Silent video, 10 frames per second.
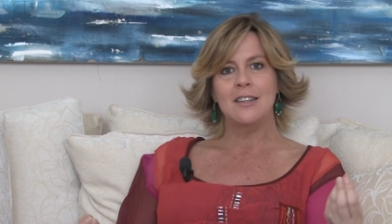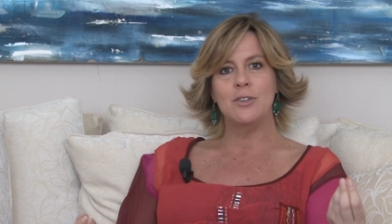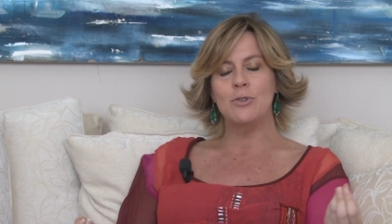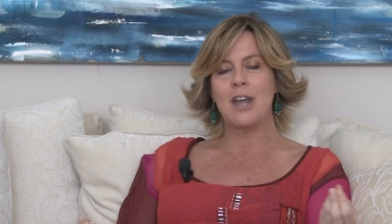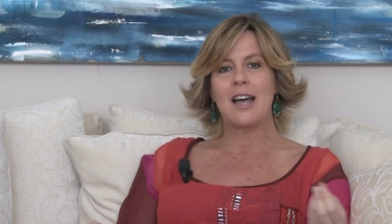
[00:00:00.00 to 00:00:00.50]

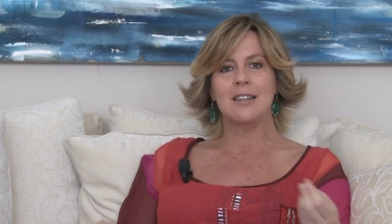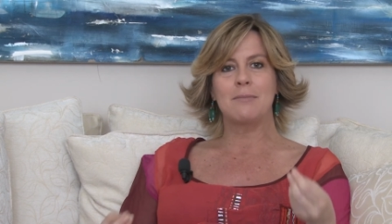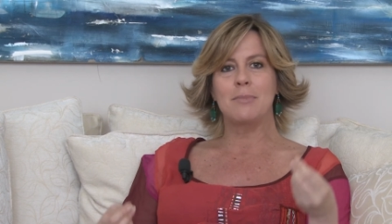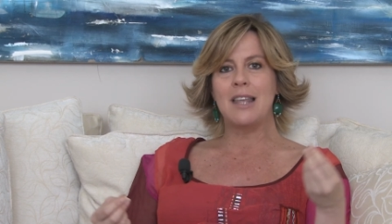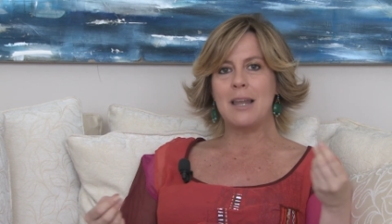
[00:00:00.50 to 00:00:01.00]
di una
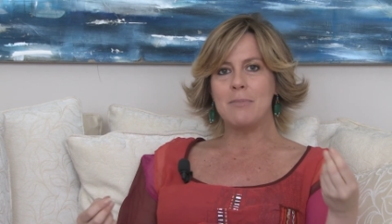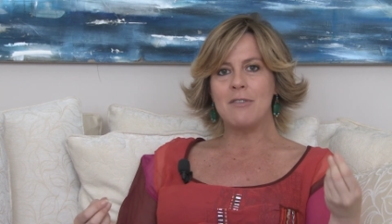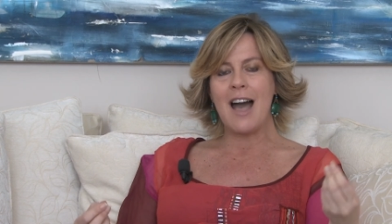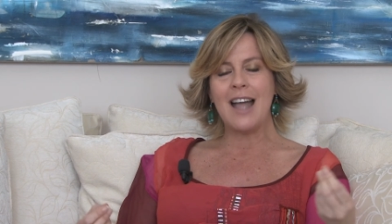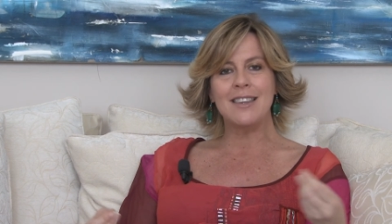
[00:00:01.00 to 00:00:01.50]
de, delle
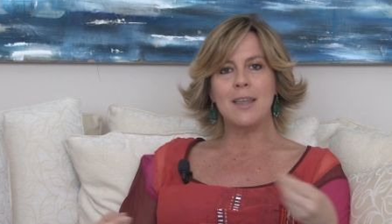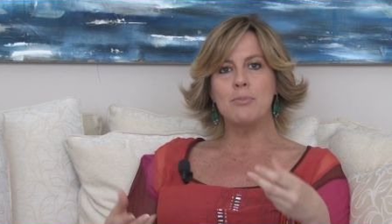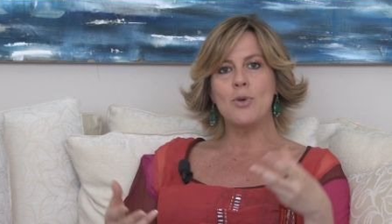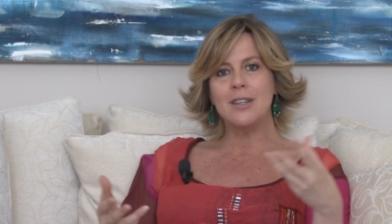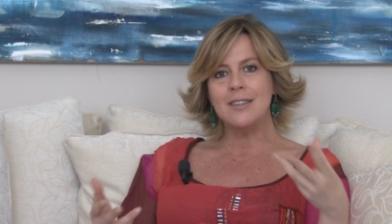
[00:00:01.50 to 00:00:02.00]
bevande
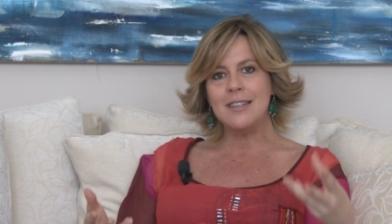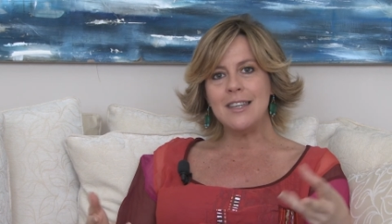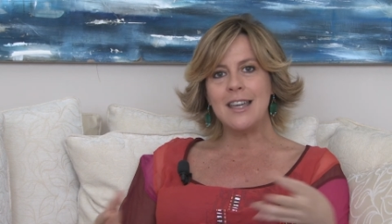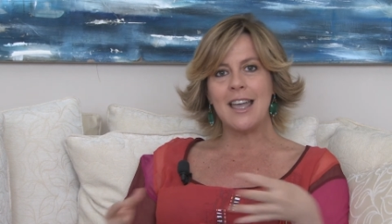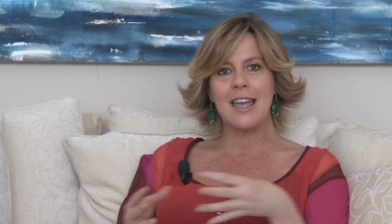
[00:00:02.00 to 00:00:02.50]
più
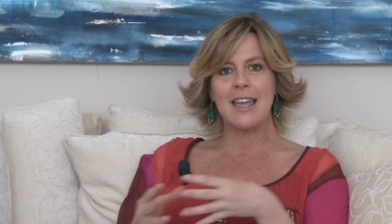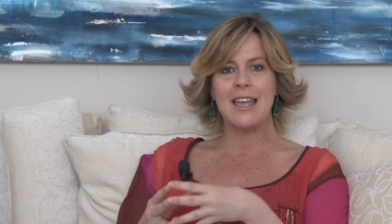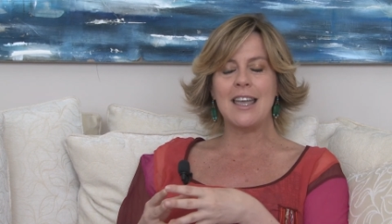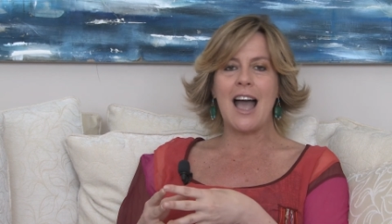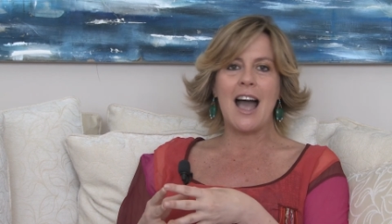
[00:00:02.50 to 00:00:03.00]
antiche
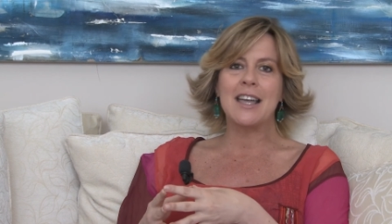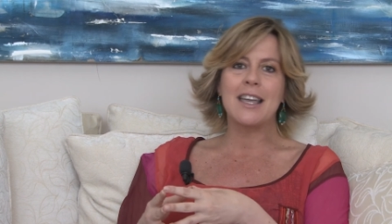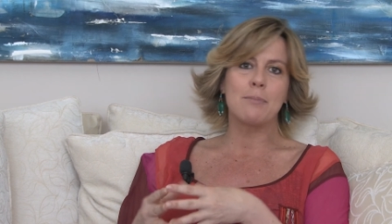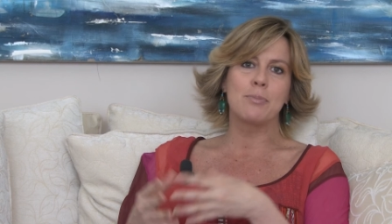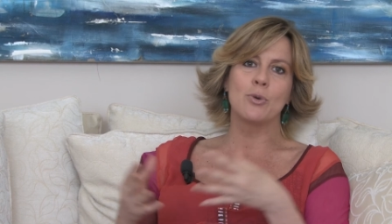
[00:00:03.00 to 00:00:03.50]
e
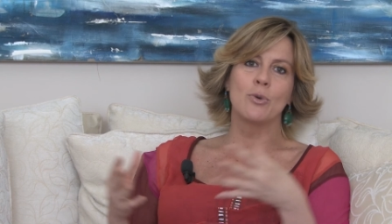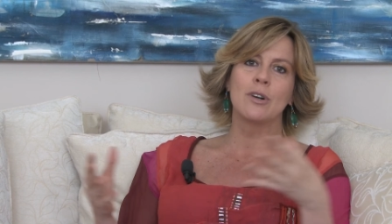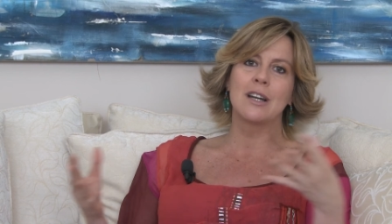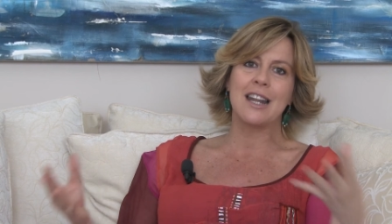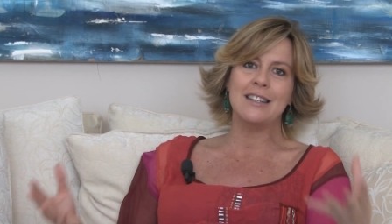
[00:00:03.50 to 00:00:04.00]
anche
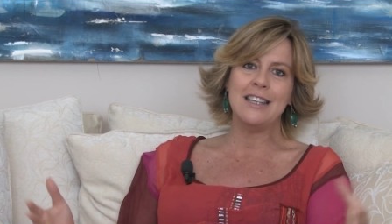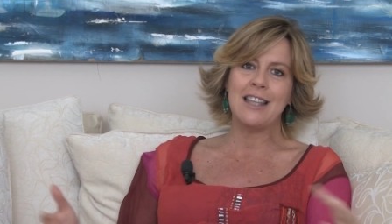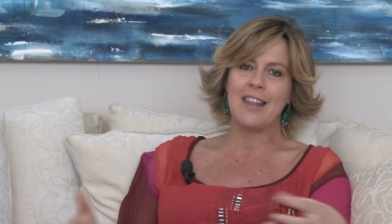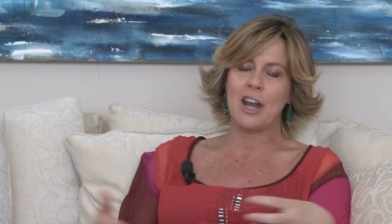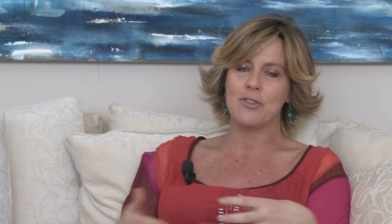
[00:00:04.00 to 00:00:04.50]
più
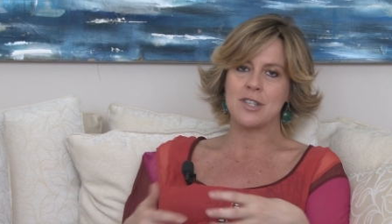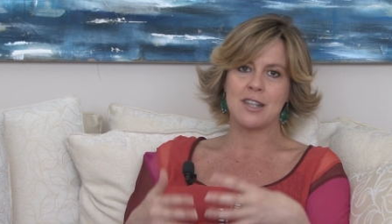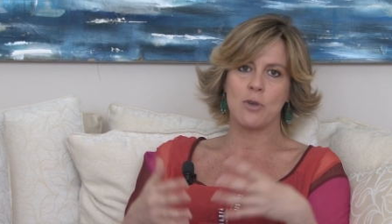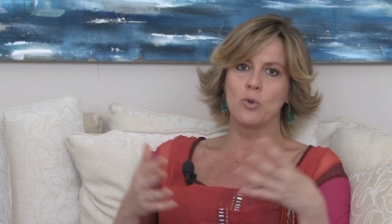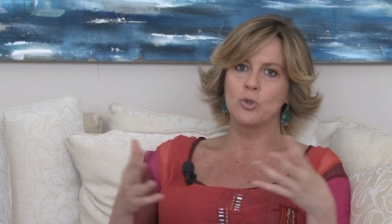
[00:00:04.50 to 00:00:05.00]
gradite nella
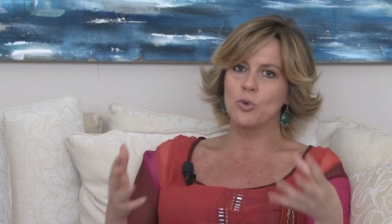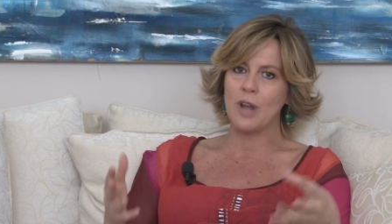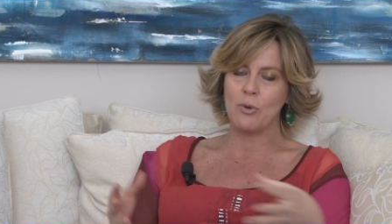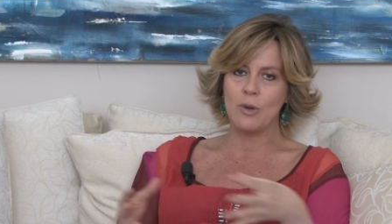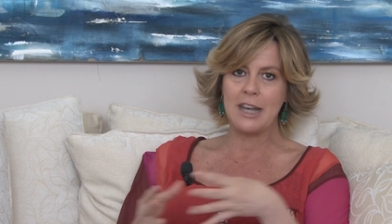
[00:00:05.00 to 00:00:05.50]
nostra
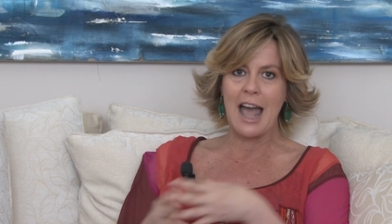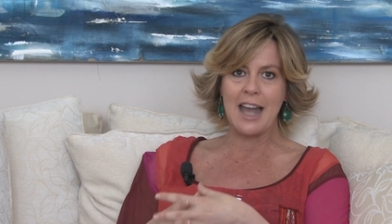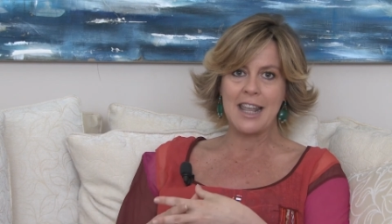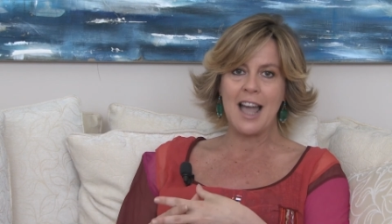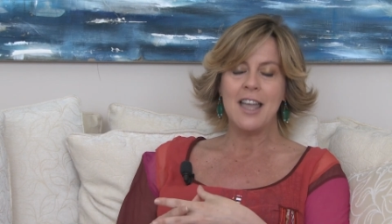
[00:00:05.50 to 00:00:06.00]
cultura
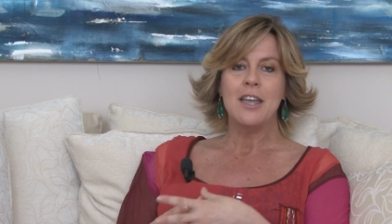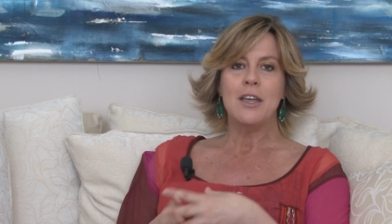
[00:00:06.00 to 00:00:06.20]
culinaria.